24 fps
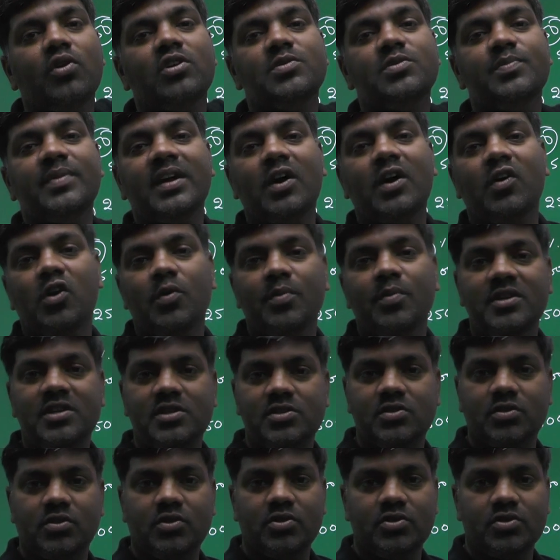కోర్స్ మీరు అవైలబుల్
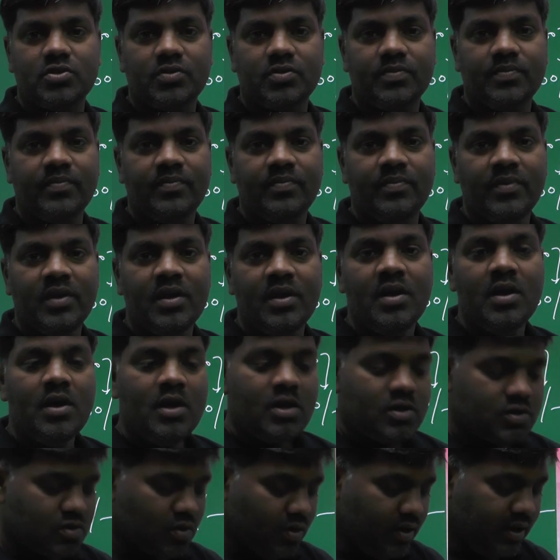చేసుకోవచ్చు
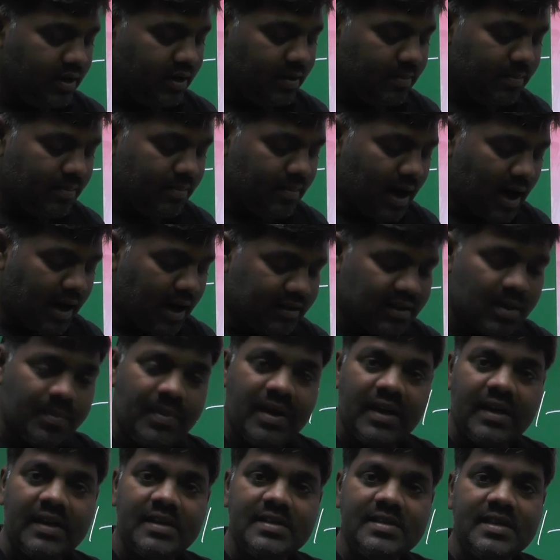సో
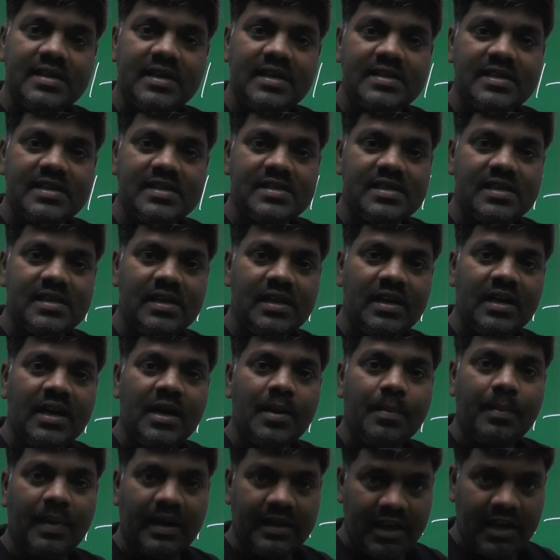అర్థమెటిక్ రీజనింగ్ వచ్చేసి
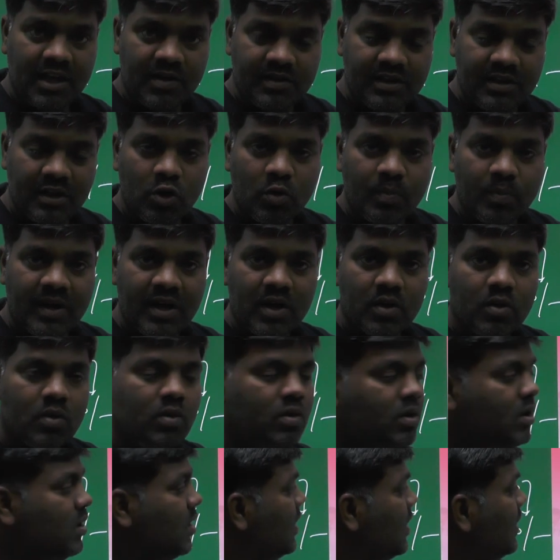పదిహేను వందల రూపాయలకు
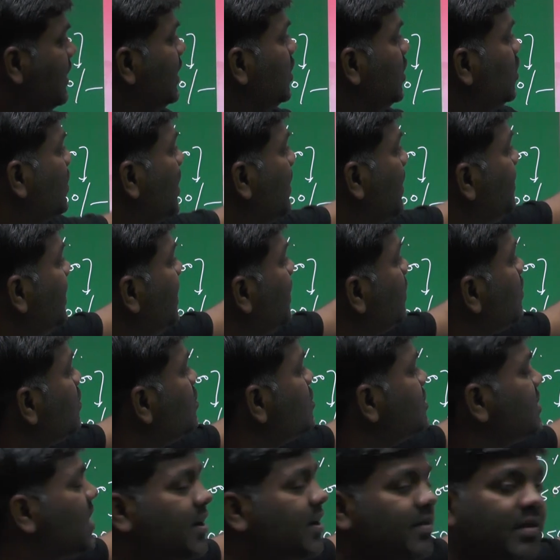లేదు కంప్లీట్
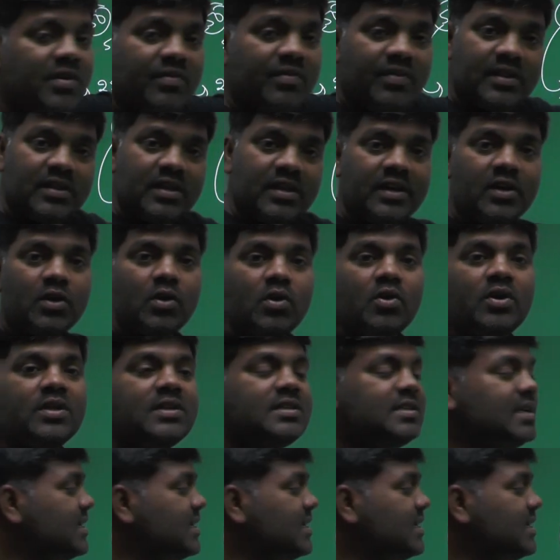కోర్స్ కావాలి విత్ ఇంక్లూడింగ్